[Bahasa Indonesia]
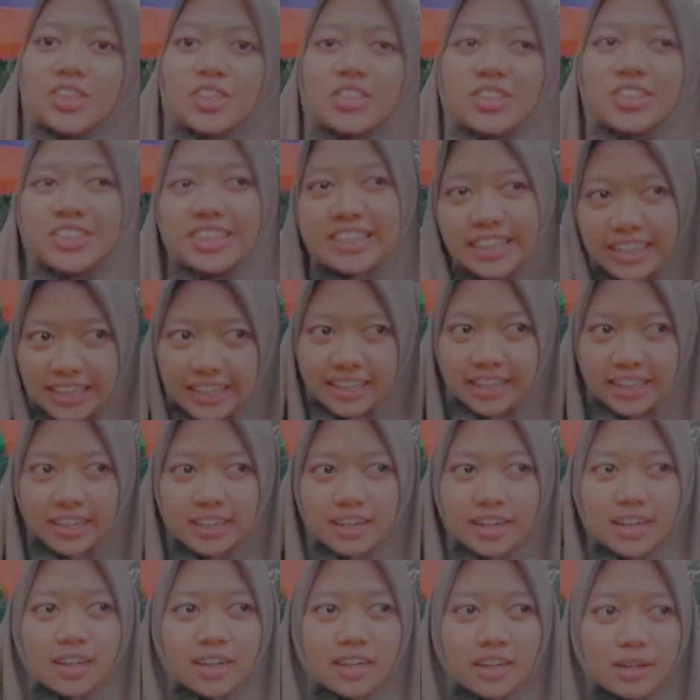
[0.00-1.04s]
ini
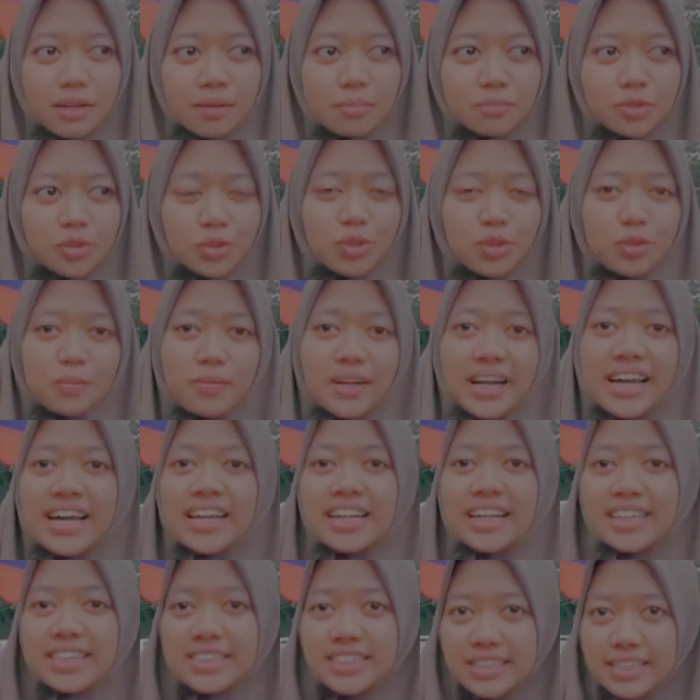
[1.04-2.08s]
um, cukup menarik
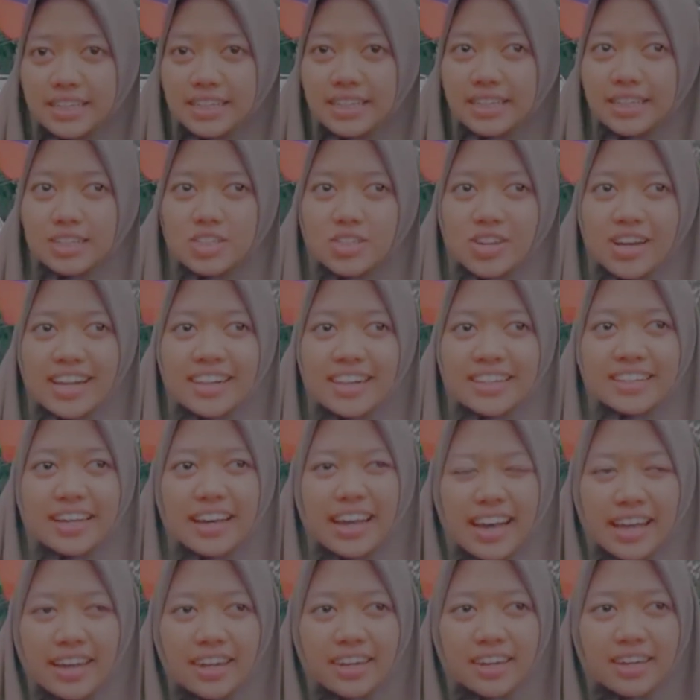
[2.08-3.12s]
sih, soalnya kan
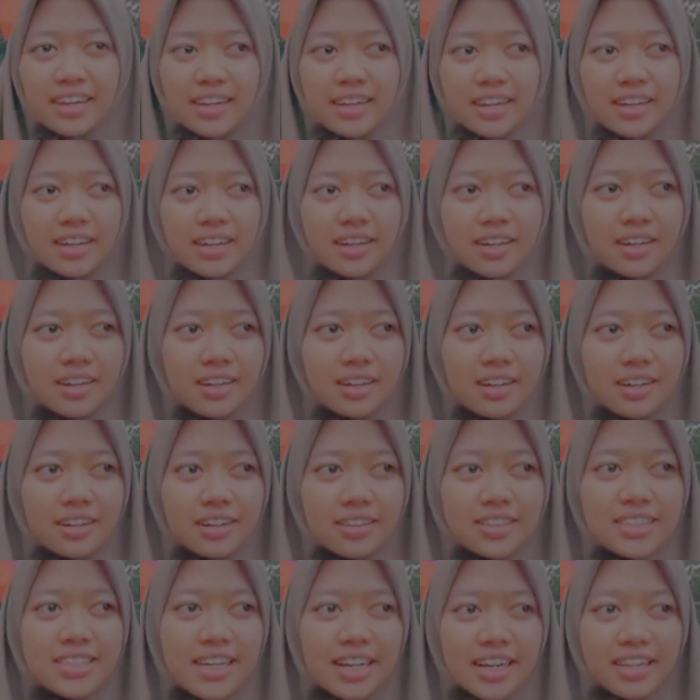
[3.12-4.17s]
uh,
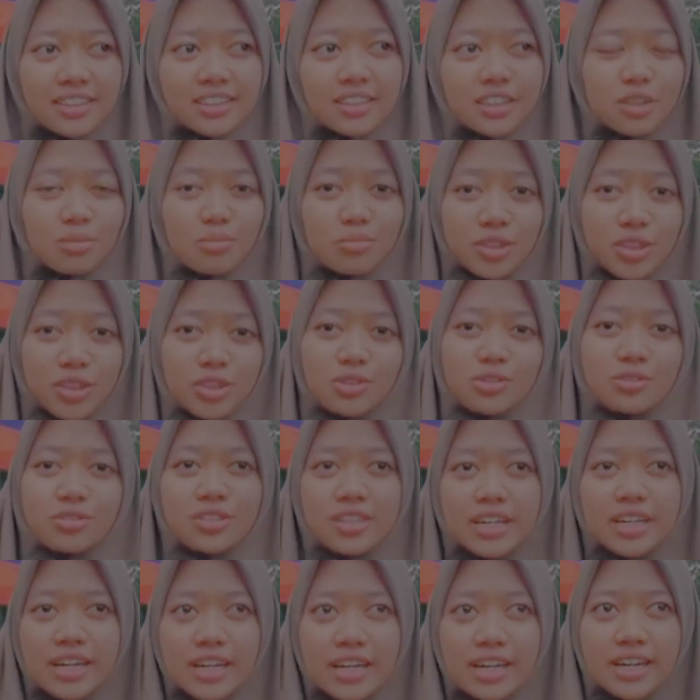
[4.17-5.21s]
jarang ditemuin
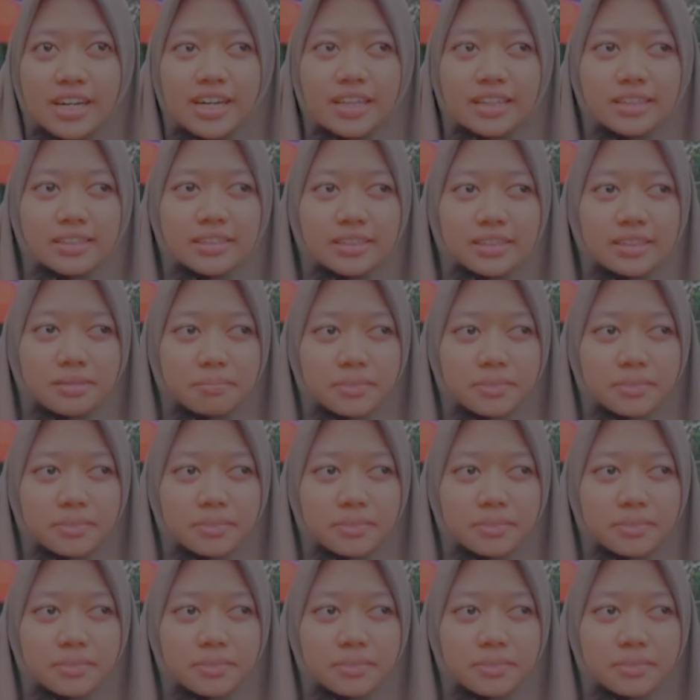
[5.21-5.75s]
juga.